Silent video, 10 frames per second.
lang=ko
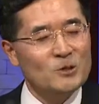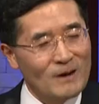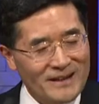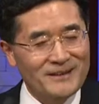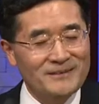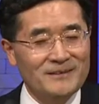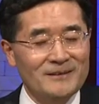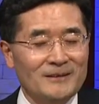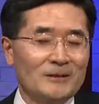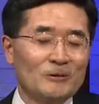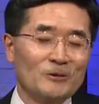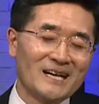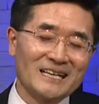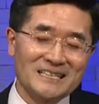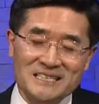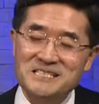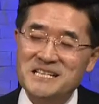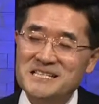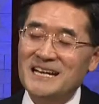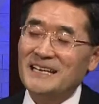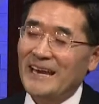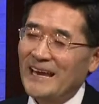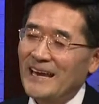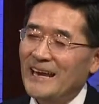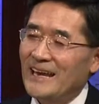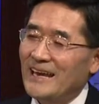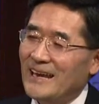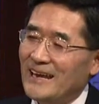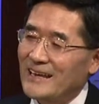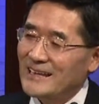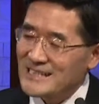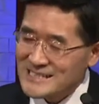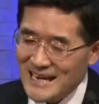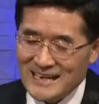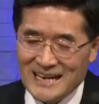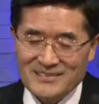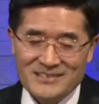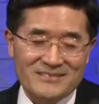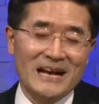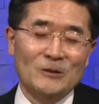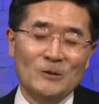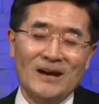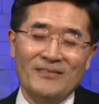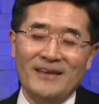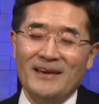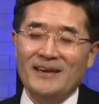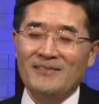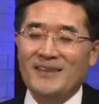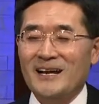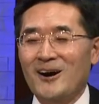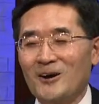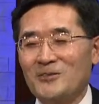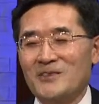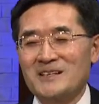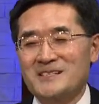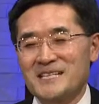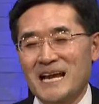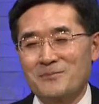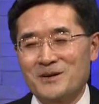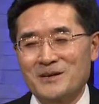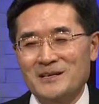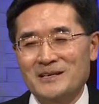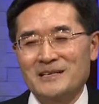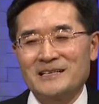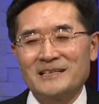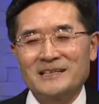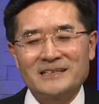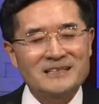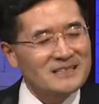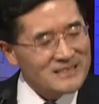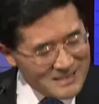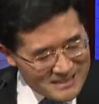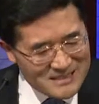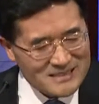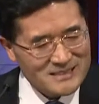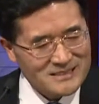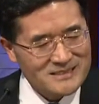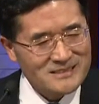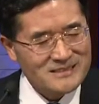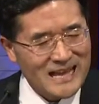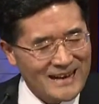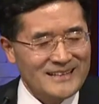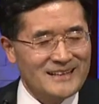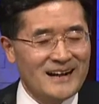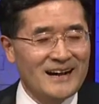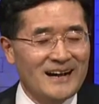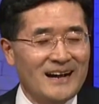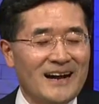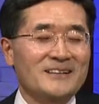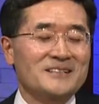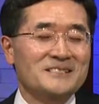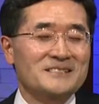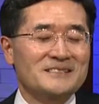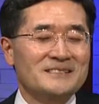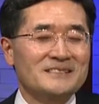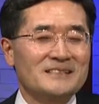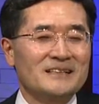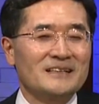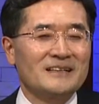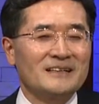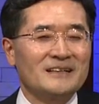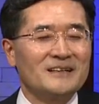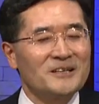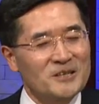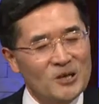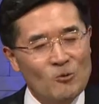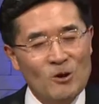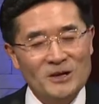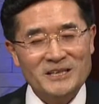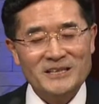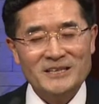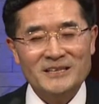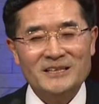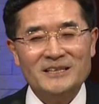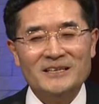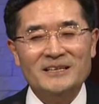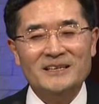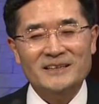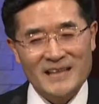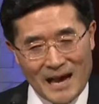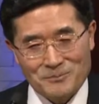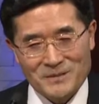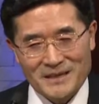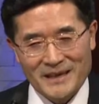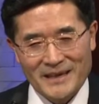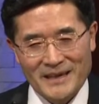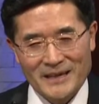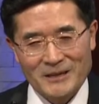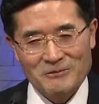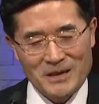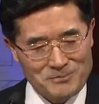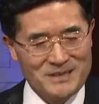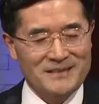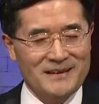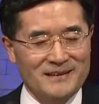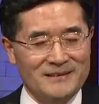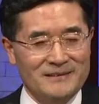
그래서 과연 우리가 이 세상에 살아있는 날 동안 내가 어떤 삶을 사는가 하는 것은 아, 영원히 남게 됩니다.